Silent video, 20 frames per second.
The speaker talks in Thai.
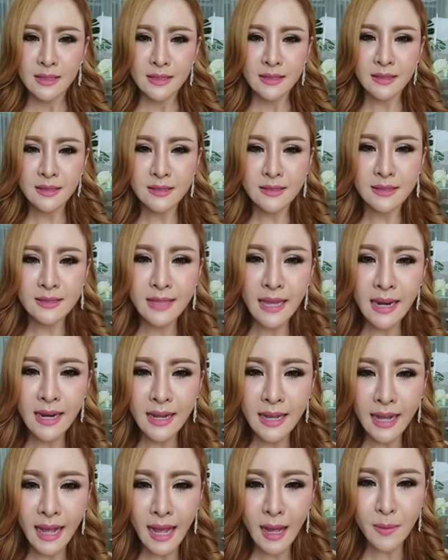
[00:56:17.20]
ตื่นเต้นเล
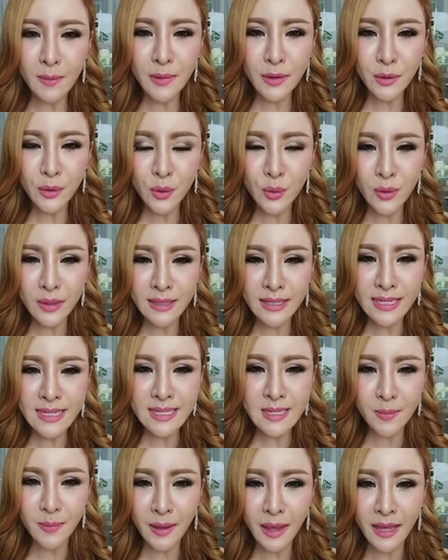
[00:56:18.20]
ยค่ะ ไม่รู้วันที่
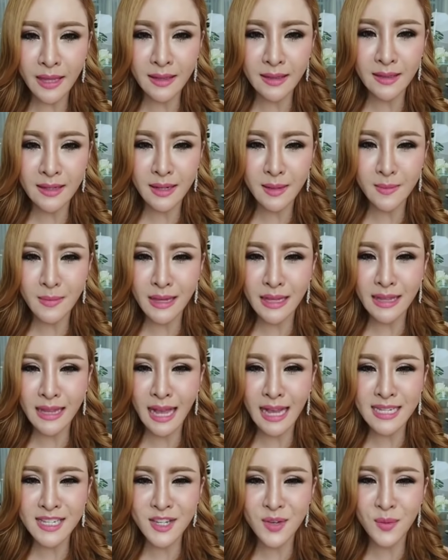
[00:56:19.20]
11 เดือนมี
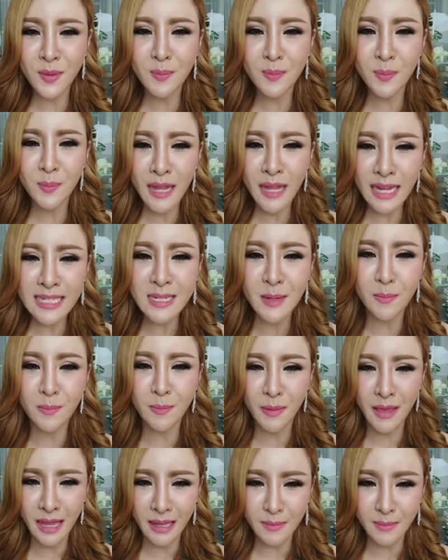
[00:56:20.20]
นาชีวิตเปรี้ยงจะ
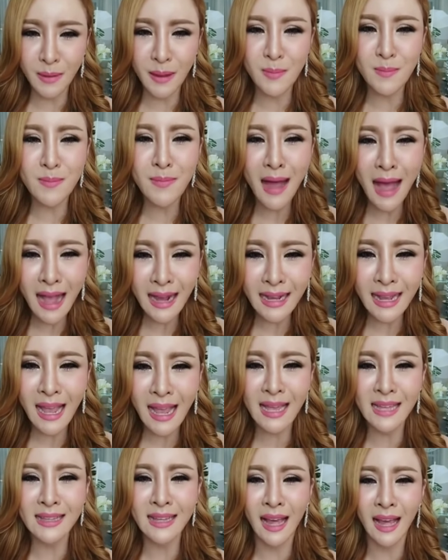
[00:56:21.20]
เปลี่ยนไปมาก
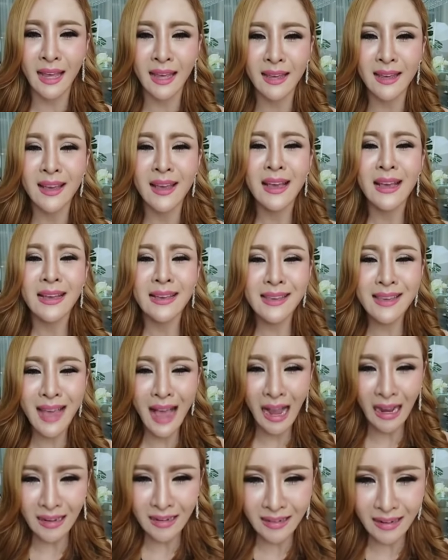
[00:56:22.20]
แค่ไหน อ
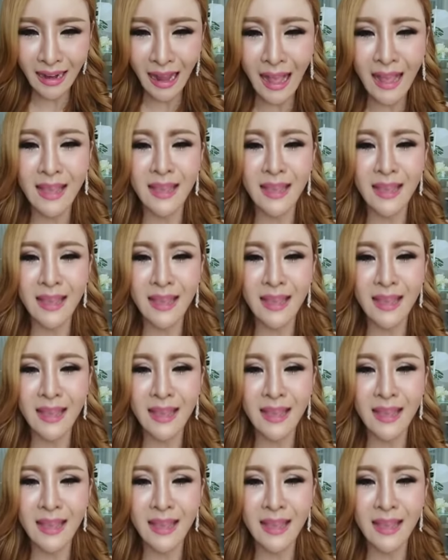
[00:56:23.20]
ย่างไร